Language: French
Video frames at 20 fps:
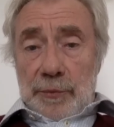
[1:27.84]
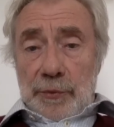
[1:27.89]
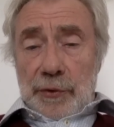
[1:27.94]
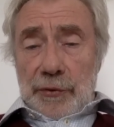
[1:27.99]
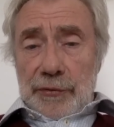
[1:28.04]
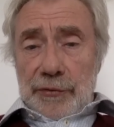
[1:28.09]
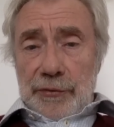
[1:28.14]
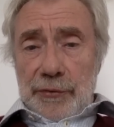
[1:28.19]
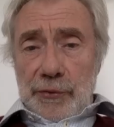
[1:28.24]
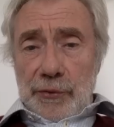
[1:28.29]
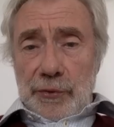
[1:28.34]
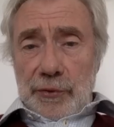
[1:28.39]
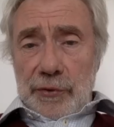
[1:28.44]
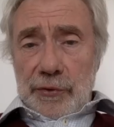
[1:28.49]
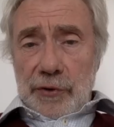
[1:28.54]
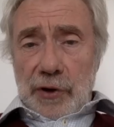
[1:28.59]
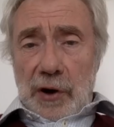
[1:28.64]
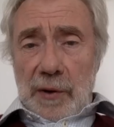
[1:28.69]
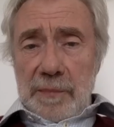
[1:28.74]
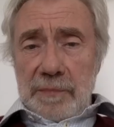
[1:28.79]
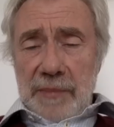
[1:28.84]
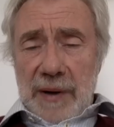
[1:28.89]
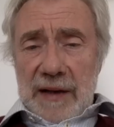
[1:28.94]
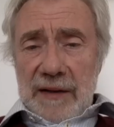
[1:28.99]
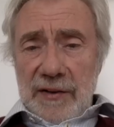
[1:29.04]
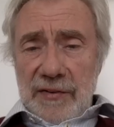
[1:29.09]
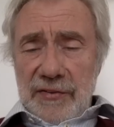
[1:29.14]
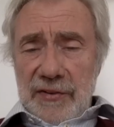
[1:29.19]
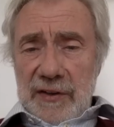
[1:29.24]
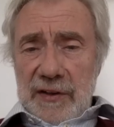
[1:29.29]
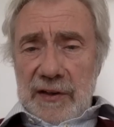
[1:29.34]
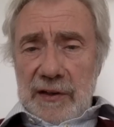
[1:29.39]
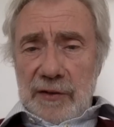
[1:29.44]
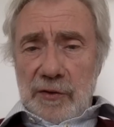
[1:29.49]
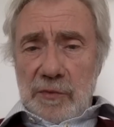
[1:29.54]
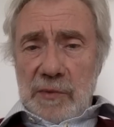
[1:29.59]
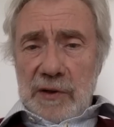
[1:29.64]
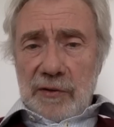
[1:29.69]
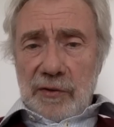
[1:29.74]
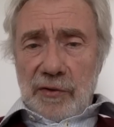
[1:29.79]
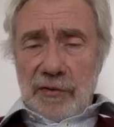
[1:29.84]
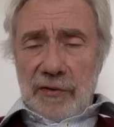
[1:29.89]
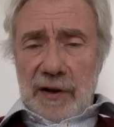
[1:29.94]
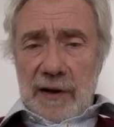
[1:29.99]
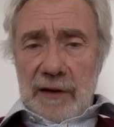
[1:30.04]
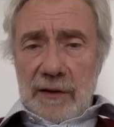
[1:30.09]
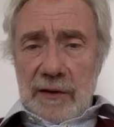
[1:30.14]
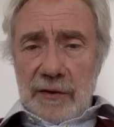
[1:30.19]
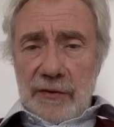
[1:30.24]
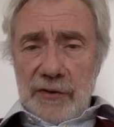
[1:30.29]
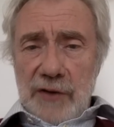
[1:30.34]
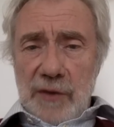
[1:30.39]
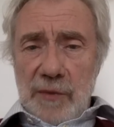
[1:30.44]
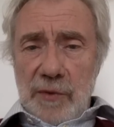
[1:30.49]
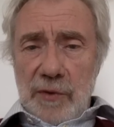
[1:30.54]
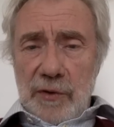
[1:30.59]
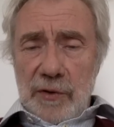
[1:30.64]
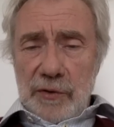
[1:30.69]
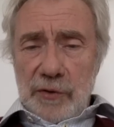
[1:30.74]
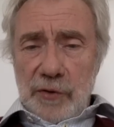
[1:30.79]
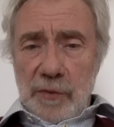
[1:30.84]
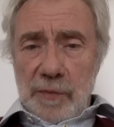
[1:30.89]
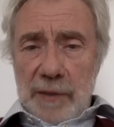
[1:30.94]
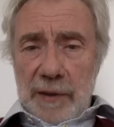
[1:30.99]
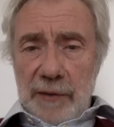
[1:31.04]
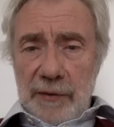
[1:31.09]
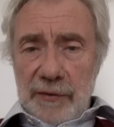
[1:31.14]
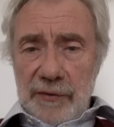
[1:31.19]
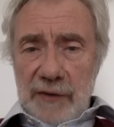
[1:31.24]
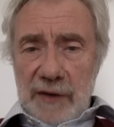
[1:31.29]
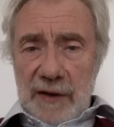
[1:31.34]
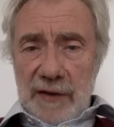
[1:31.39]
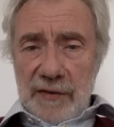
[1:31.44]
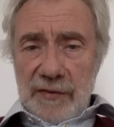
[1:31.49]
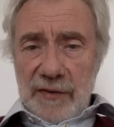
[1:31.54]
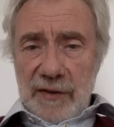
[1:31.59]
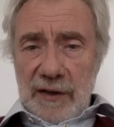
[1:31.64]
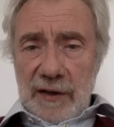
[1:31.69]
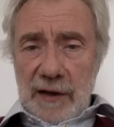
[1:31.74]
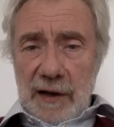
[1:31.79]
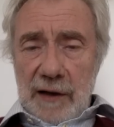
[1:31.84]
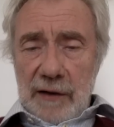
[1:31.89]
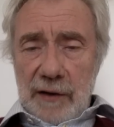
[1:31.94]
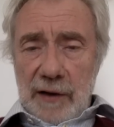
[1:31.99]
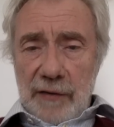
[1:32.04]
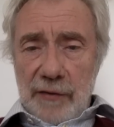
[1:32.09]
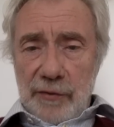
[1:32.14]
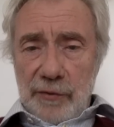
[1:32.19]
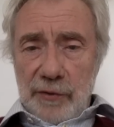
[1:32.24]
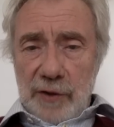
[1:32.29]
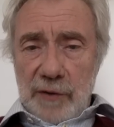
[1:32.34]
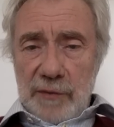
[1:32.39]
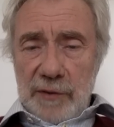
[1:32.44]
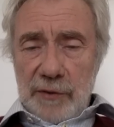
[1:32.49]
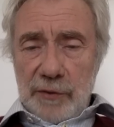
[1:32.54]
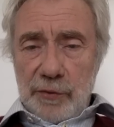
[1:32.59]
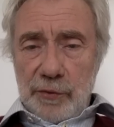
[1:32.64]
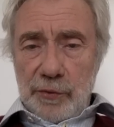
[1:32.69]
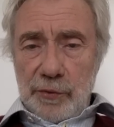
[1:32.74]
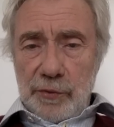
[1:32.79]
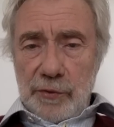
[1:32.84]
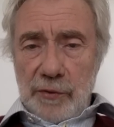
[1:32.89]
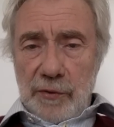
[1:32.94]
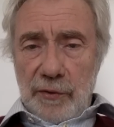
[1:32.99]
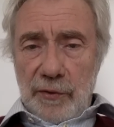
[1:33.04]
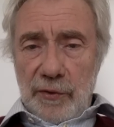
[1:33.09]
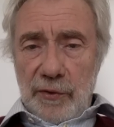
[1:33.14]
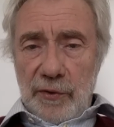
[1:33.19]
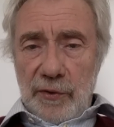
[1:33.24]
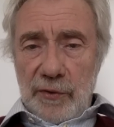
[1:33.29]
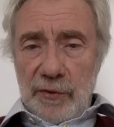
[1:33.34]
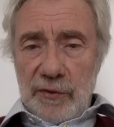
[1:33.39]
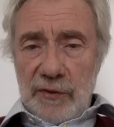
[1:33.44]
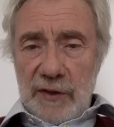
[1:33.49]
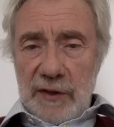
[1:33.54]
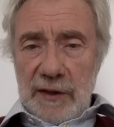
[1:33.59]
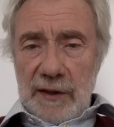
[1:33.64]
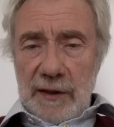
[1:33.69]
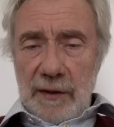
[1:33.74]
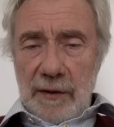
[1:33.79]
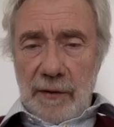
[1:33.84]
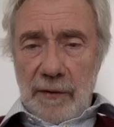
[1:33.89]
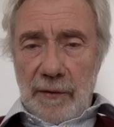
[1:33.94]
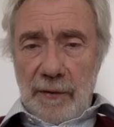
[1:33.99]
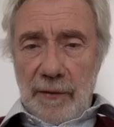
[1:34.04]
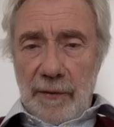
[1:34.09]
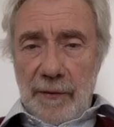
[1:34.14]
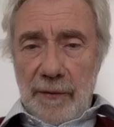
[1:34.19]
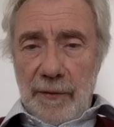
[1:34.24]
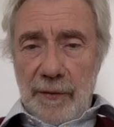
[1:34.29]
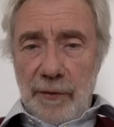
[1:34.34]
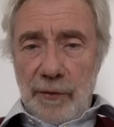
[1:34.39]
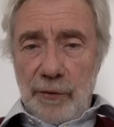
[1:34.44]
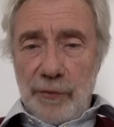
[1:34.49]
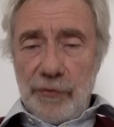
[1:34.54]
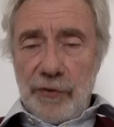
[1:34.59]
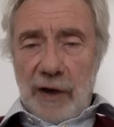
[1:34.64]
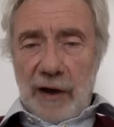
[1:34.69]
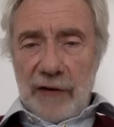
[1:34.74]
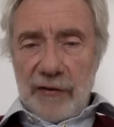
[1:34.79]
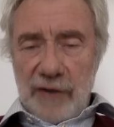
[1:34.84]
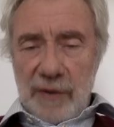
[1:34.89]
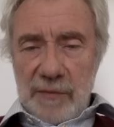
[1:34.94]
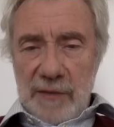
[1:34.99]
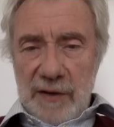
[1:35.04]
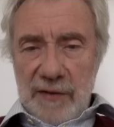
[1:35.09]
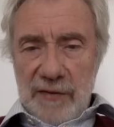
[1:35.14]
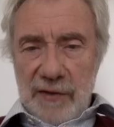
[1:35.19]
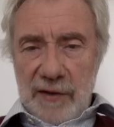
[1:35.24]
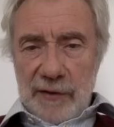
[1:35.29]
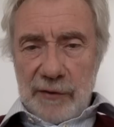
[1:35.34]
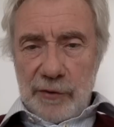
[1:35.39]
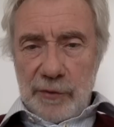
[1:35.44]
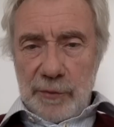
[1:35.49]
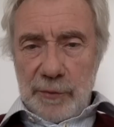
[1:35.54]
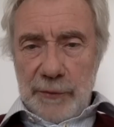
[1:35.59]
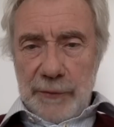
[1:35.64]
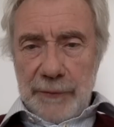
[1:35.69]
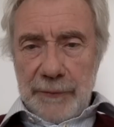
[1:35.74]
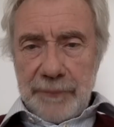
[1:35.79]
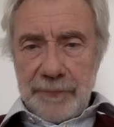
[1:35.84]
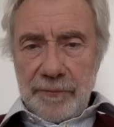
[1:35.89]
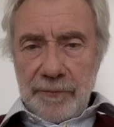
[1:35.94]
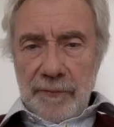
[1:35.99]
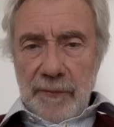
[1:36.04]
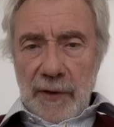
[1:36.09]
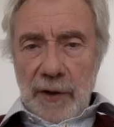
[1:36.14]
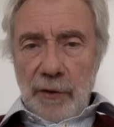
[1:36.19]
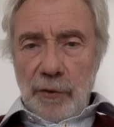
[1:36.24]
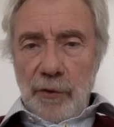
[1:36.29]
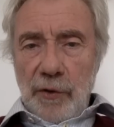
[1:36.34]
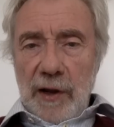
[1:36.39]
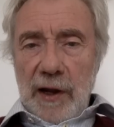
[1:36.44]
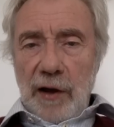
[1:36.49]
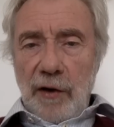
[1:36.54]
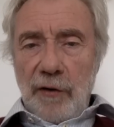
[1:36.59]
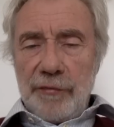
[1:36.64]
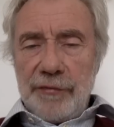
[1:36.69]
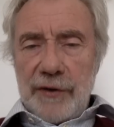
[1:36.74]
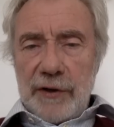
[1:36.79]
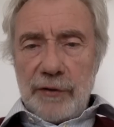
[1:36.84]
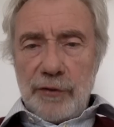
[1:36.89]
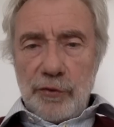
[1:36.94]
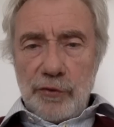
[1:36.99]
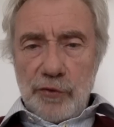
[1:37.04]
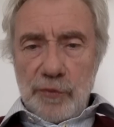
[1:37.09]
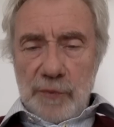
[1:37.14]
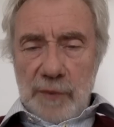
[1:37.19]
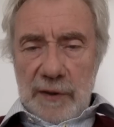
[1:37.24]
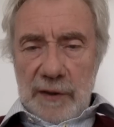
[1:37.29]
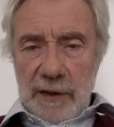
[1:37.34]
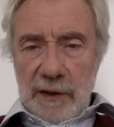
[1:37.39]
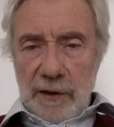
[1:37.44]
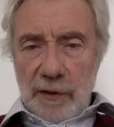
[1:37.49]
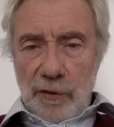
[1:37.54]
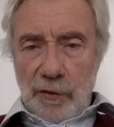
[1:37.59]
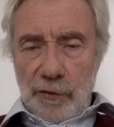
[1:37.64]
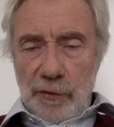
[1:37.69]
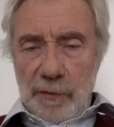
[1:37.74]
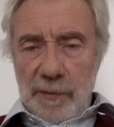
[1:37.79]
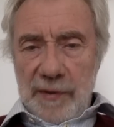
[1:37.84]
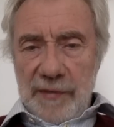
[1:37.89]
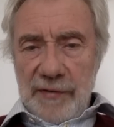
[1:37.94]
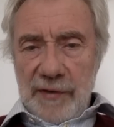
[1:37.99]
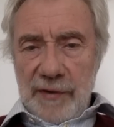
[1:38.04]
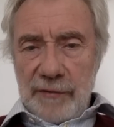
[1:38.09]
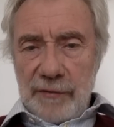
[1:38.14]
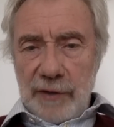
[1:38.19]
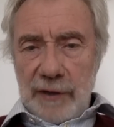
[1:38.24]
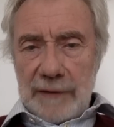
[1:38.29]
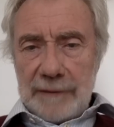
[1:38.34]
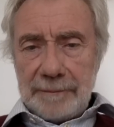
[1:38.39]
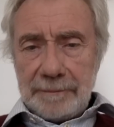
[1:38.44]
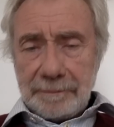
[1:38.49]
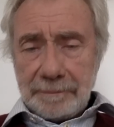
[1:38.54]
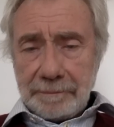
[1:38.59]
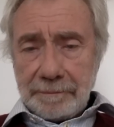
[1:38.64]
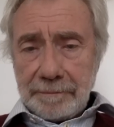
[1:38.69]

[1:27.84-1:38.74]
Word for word: Monsieur Trump a décidé de mettre cela entièrement entre parenthèses. Il a, à son habitude, euh, dit euh, on ne saura jamais exactement, euh, et en fait, de toute manière, on ne veut pas savoir